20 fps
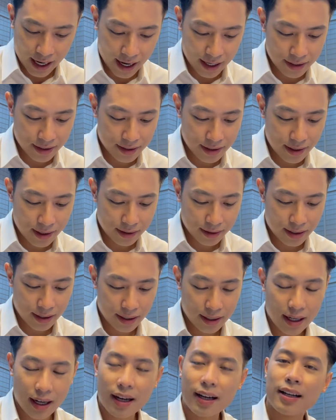Hải Dương
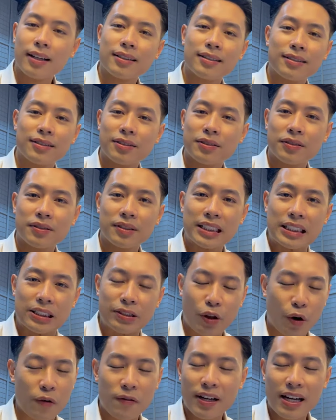thì
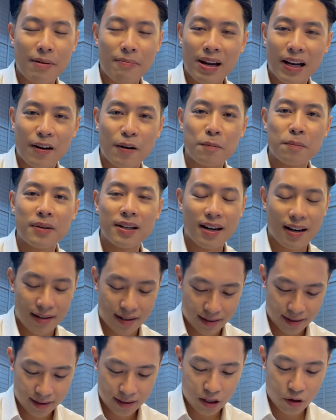uh, tối và đêm nay không
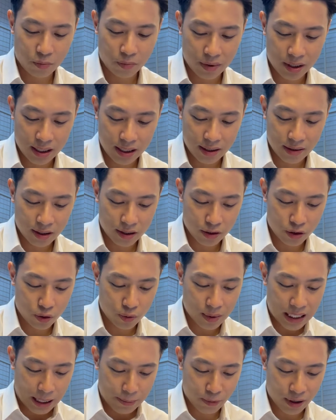mưa không mưa nói
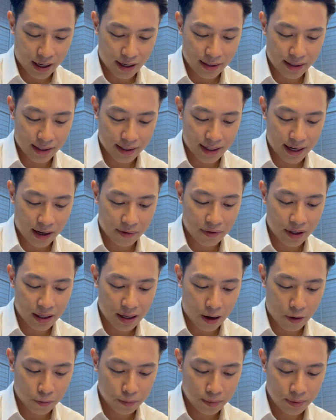chung là một ngày trời nắng và
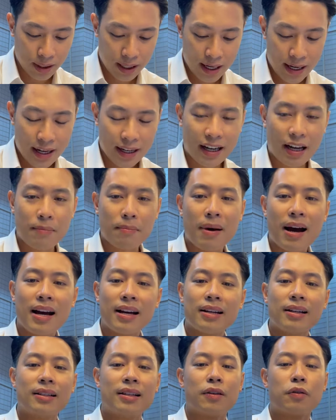nóng ngày
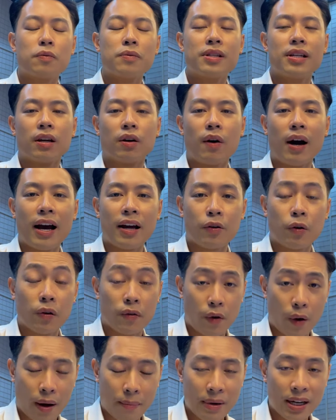mai á, thì cũng chỉ có Hà
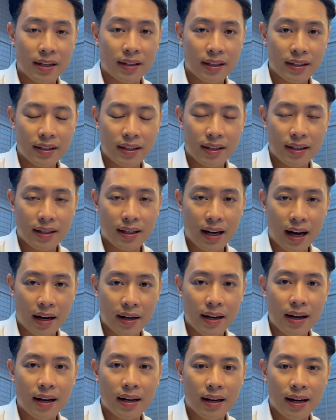Nội và Hòa Bình ấy, thì
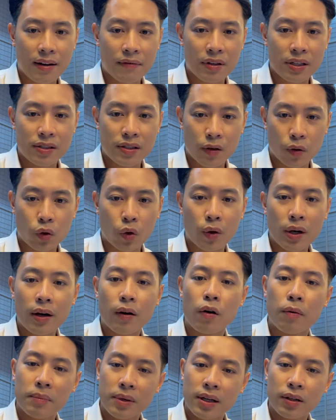khả năng là về chiều tối
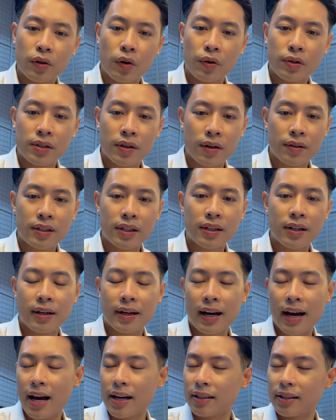là có mưa thôi chứ còn những
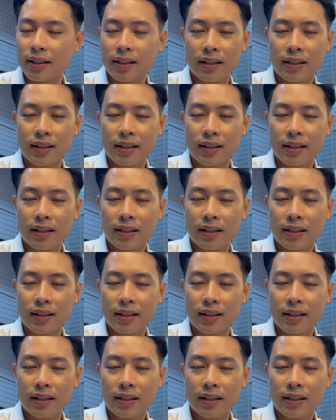nơi khác